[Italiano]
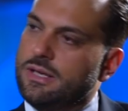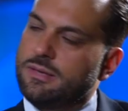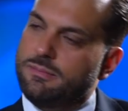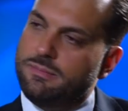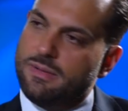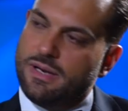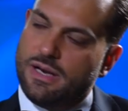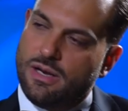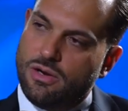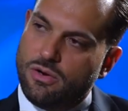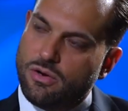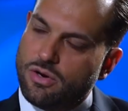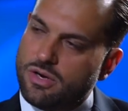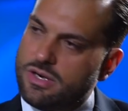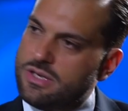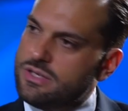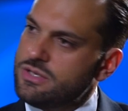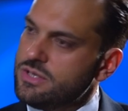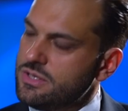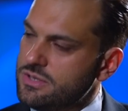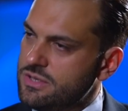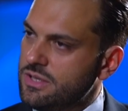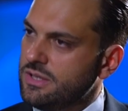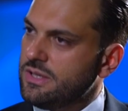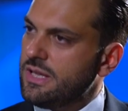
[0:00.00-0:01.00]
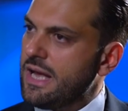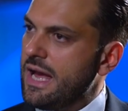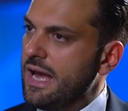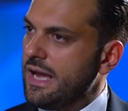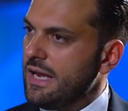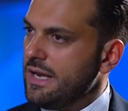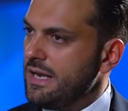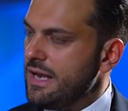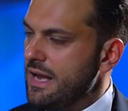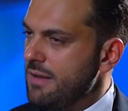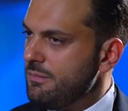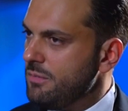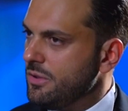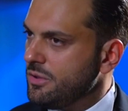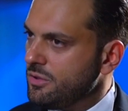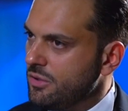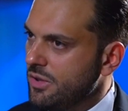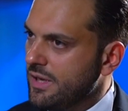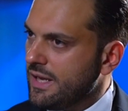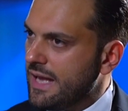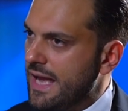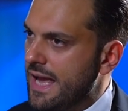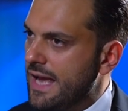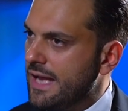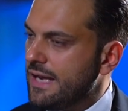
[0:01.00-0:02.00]
per le loro necessità in ambito
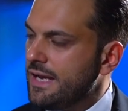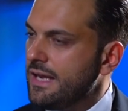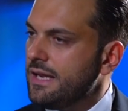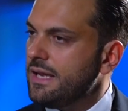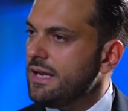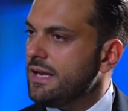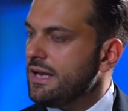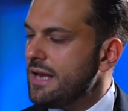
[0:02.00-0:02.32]
legale,